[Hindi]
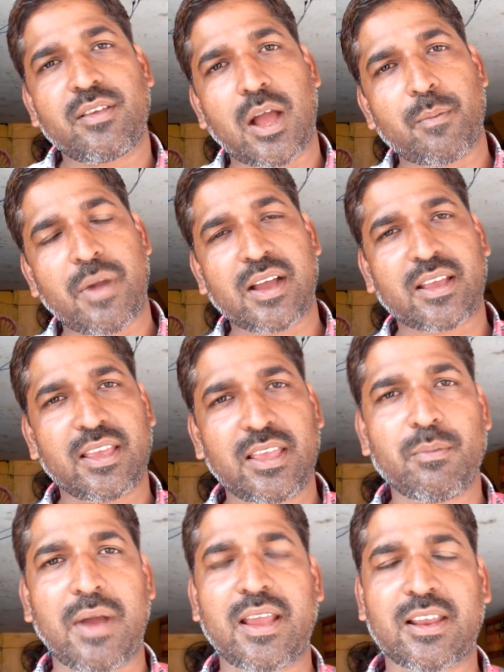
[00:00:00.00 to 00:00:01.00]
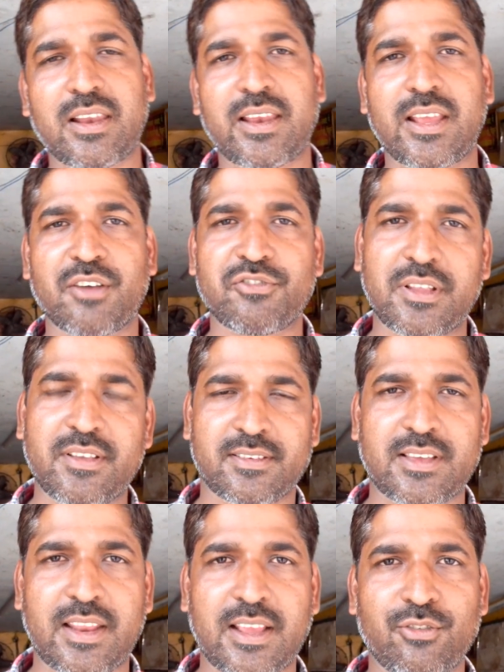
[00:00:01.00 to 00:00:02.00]
यामा की ही बाइक लेने को
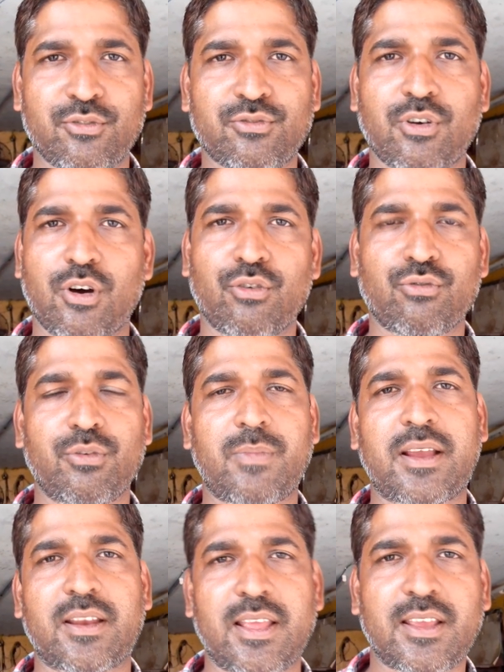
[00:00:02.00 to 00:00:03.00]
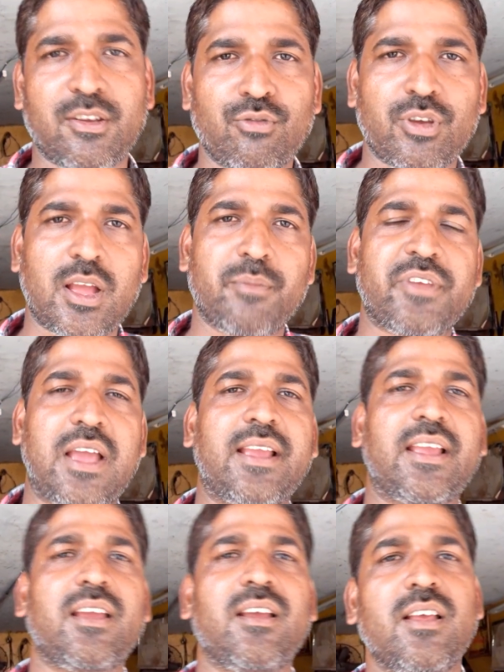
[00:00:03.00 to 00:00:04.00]
सजेस्ट करेंगे दोस्तों और कोई बाइक नहीं क्योंकि हम
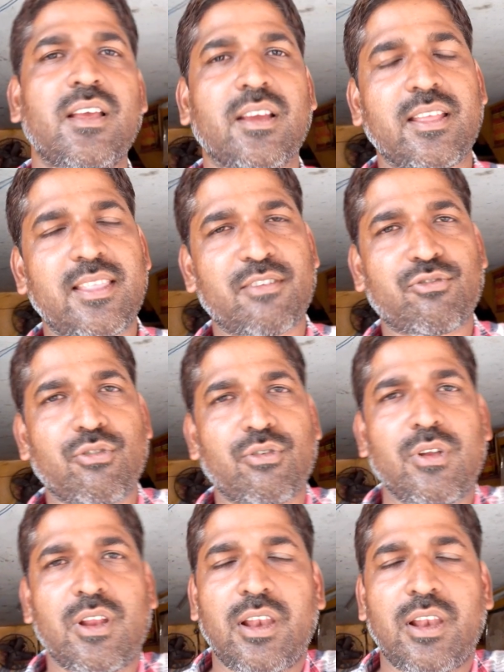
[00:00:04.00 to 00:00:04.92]
चाहेंगे कि दोस्तों